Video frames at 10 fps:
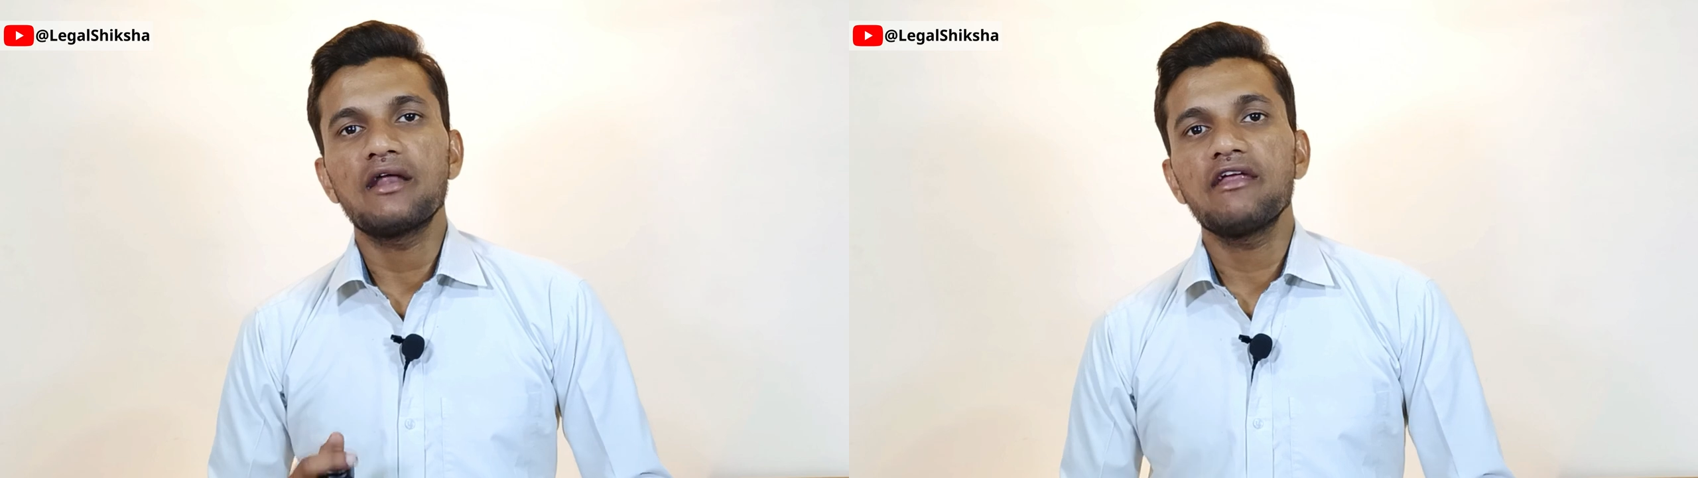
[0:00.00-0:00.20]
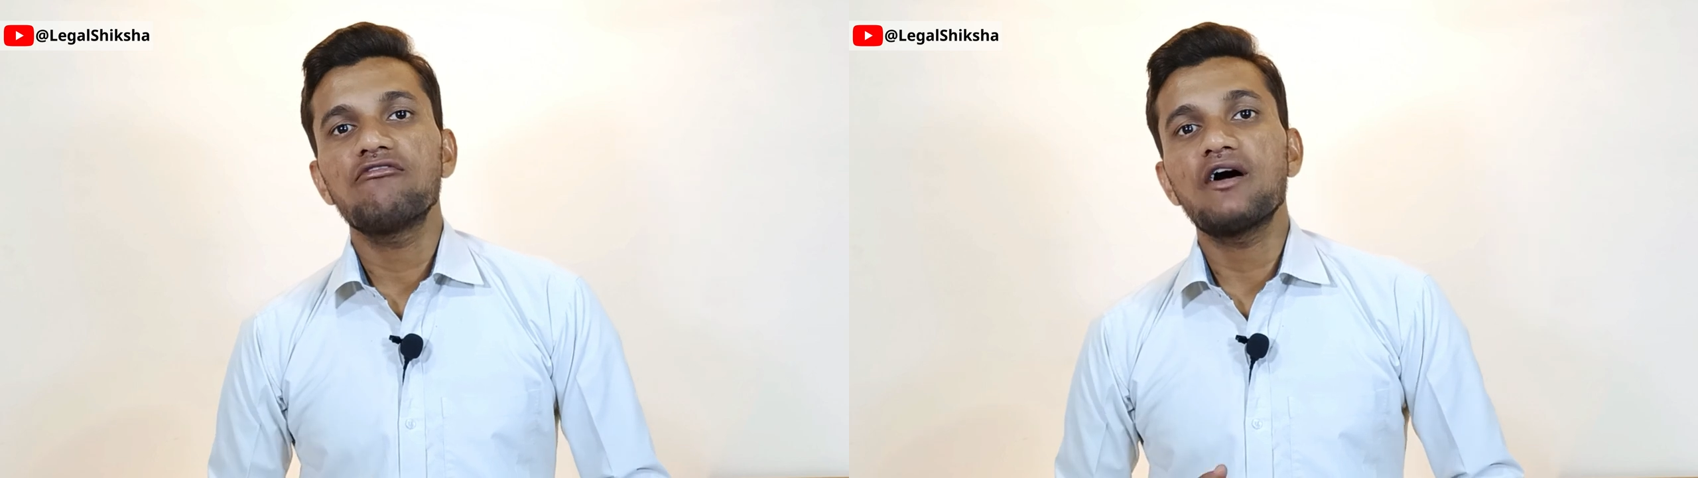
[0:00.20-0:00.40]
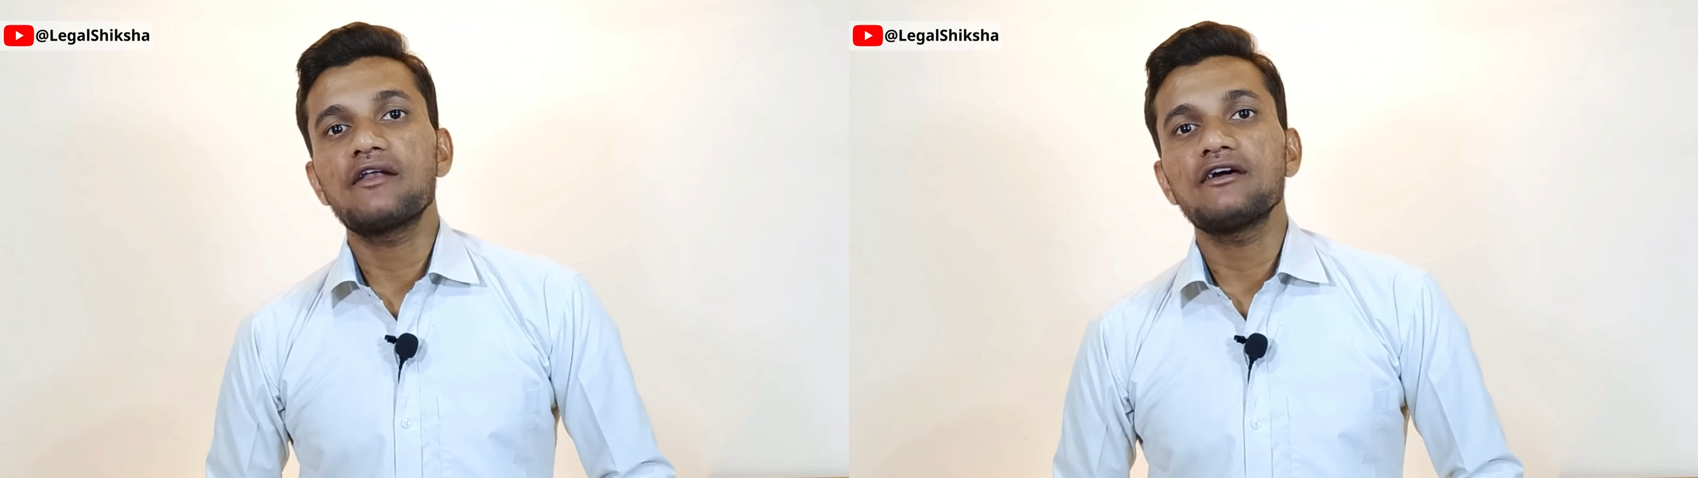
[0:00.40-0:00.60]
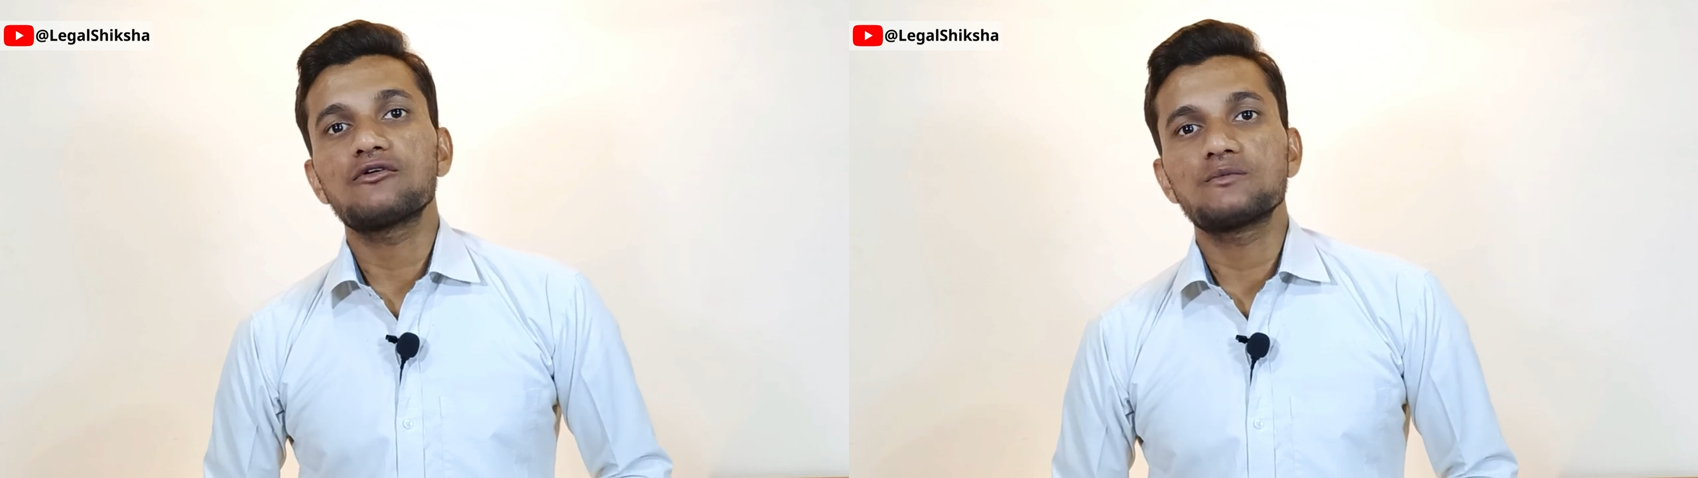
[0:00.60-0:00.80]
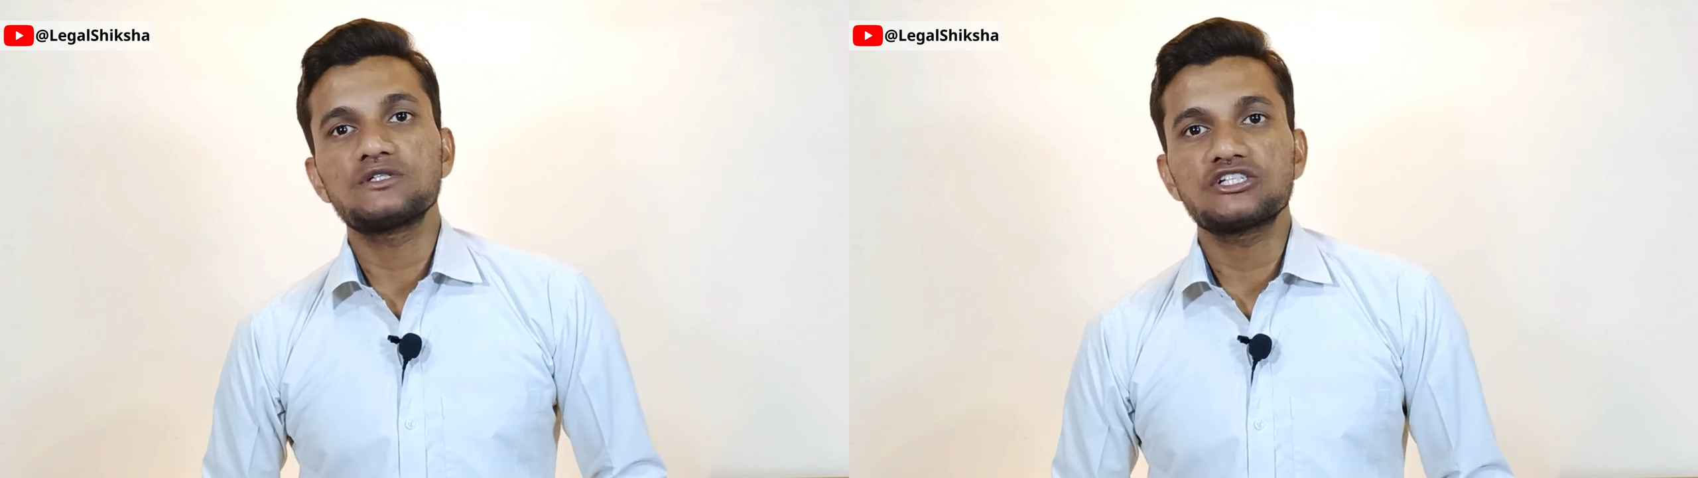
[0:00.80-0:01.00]

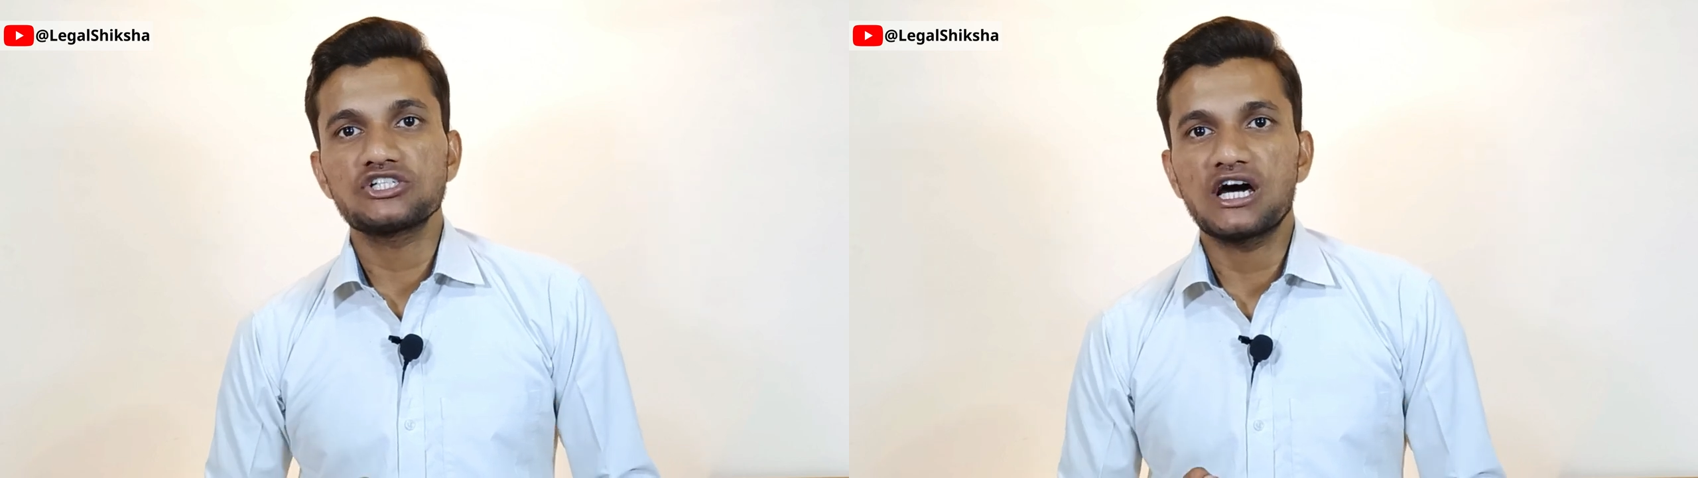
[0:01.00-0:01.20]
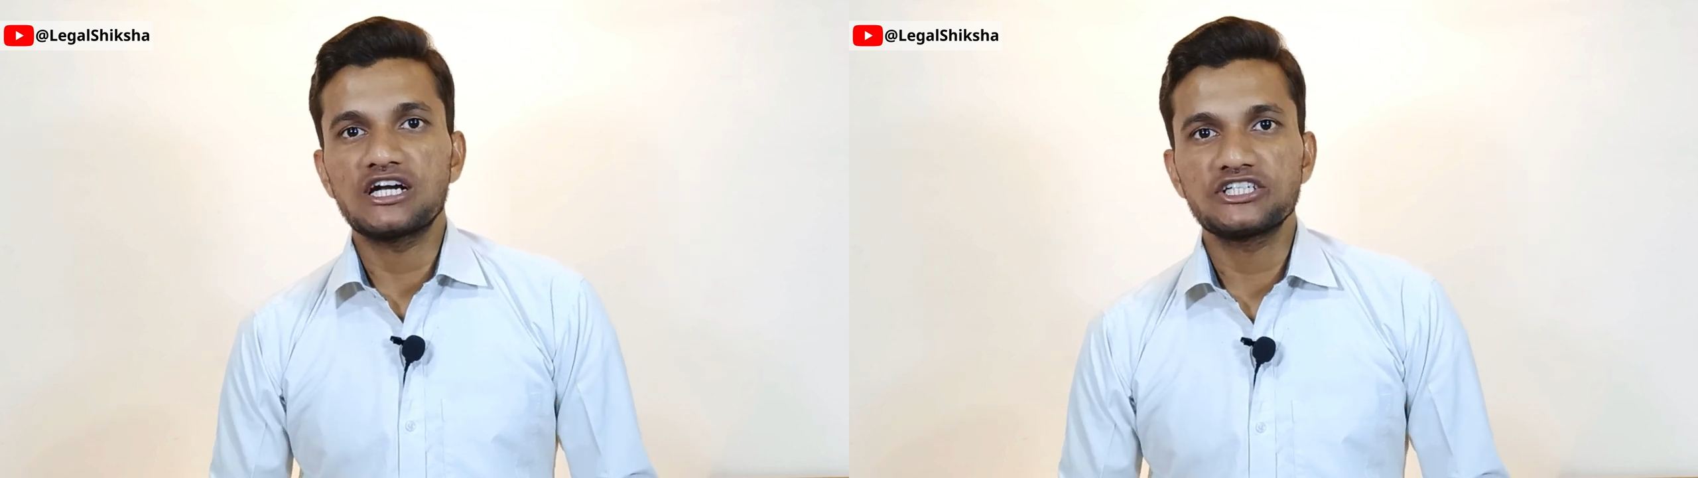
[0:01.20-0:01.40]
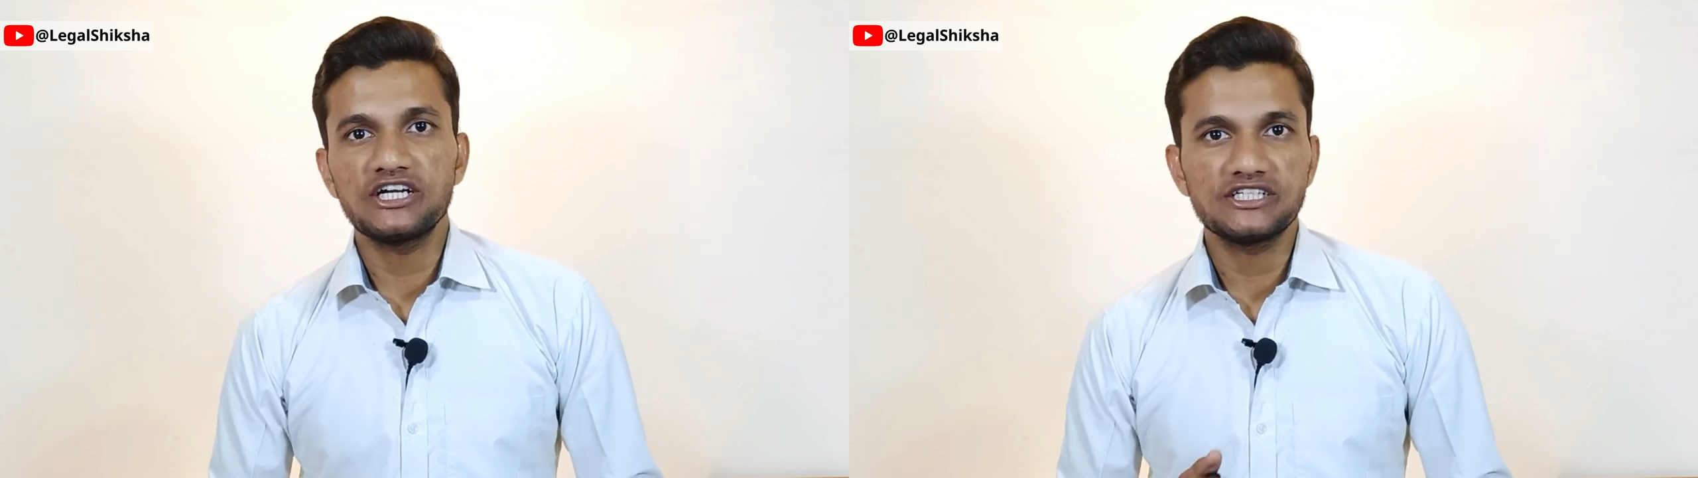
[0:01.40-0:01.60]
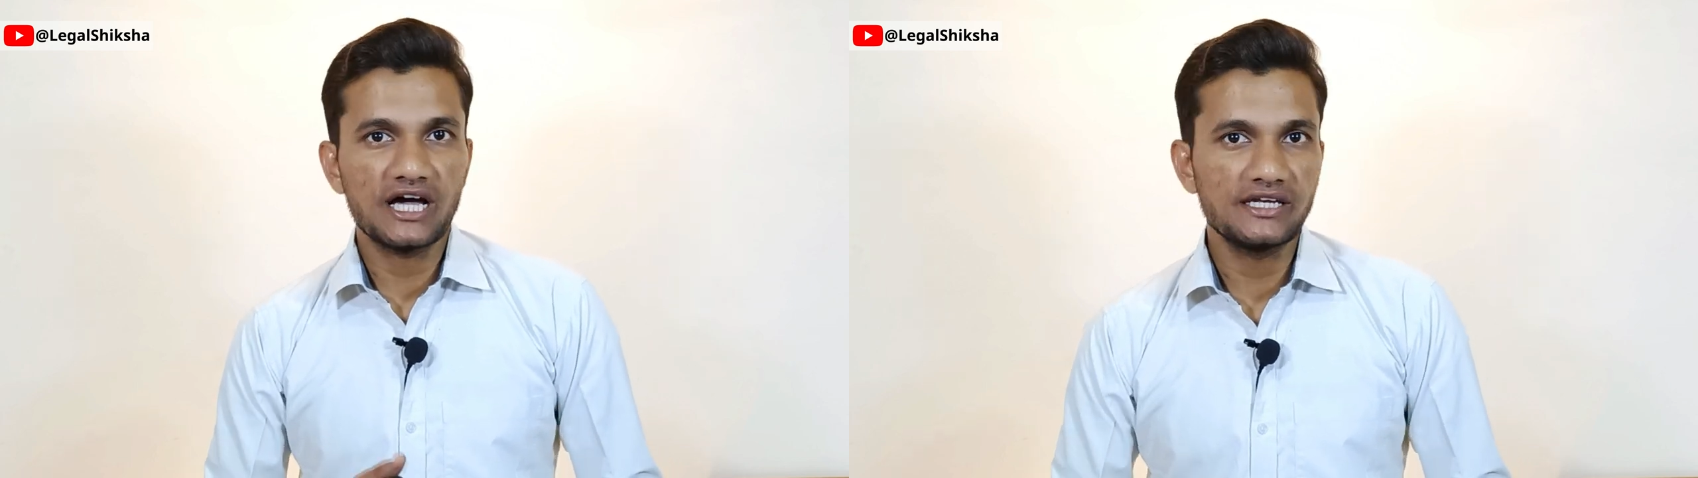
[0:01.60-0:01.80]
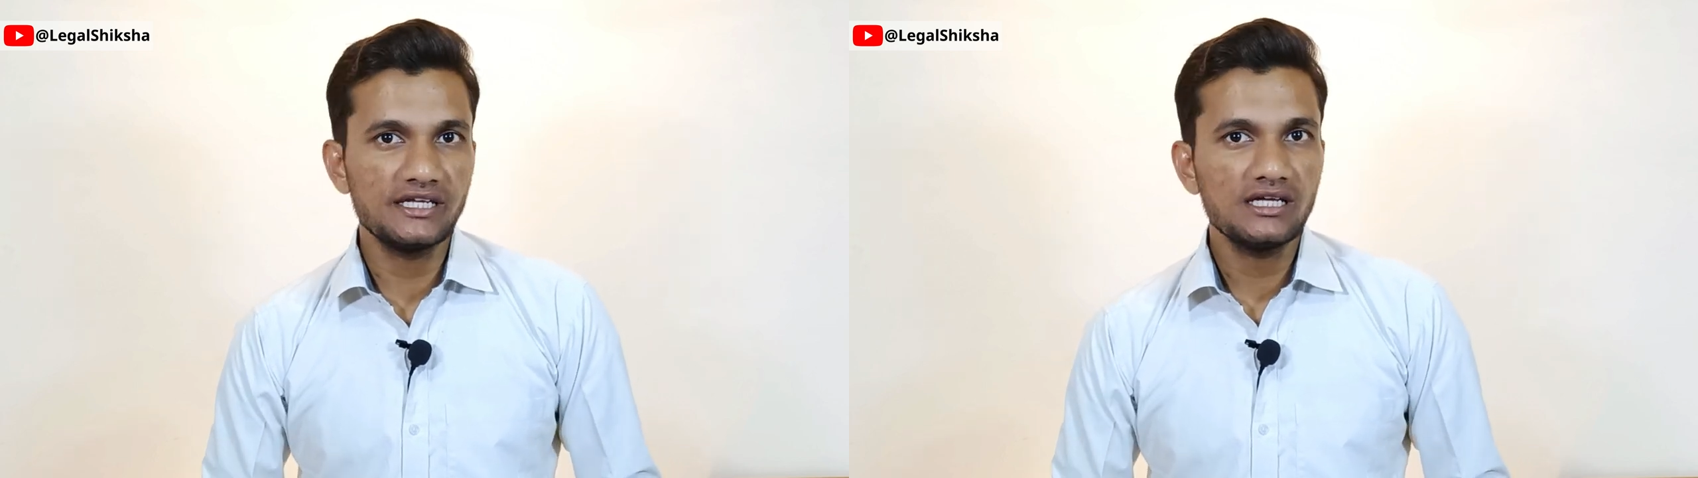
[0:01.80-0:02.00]
अनिवार्य रूप से चार्जशीट
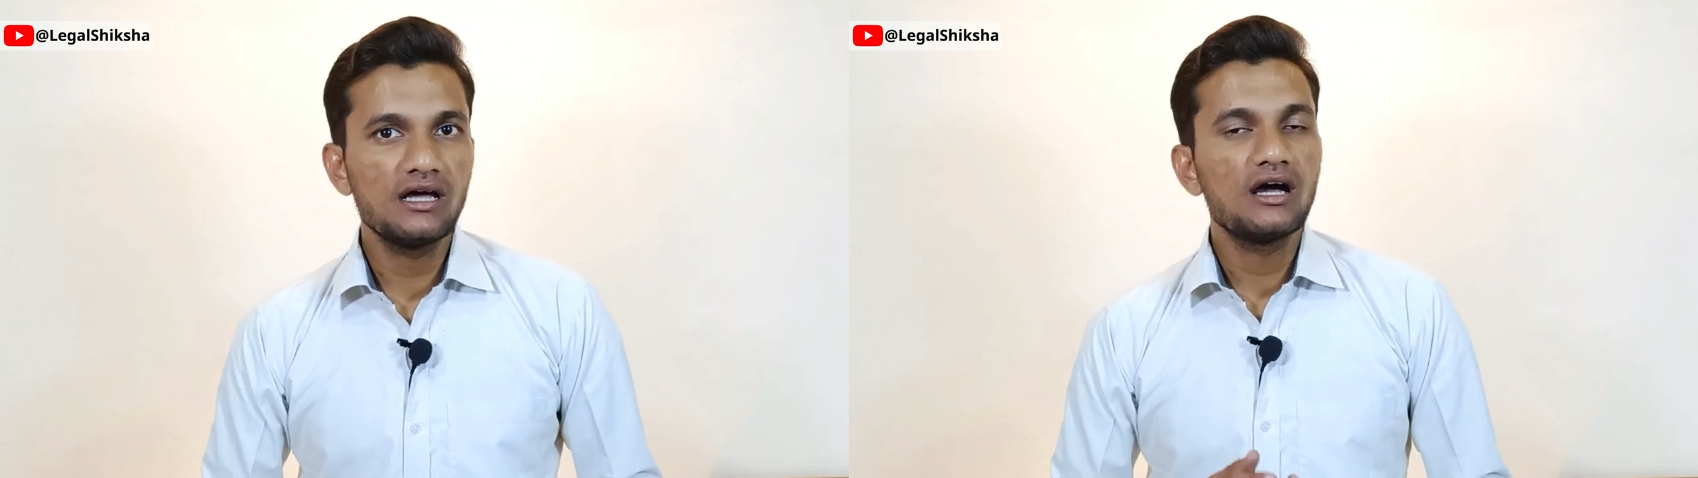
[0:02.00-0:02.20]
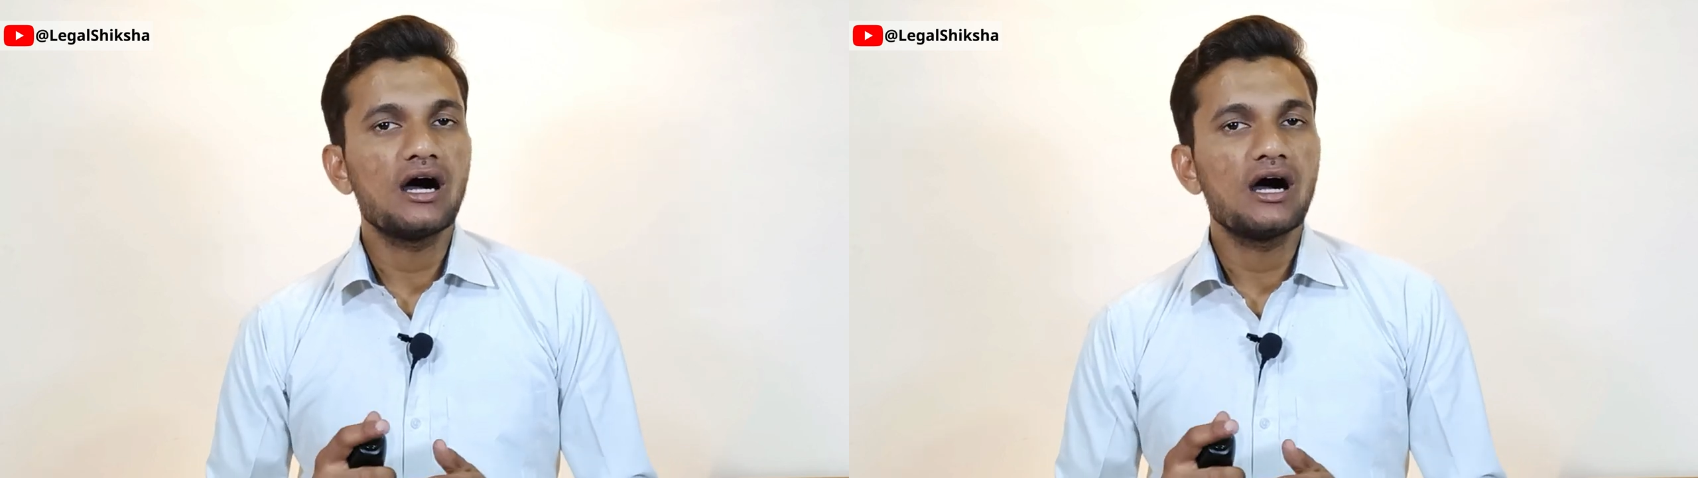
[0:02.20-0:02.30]
यानी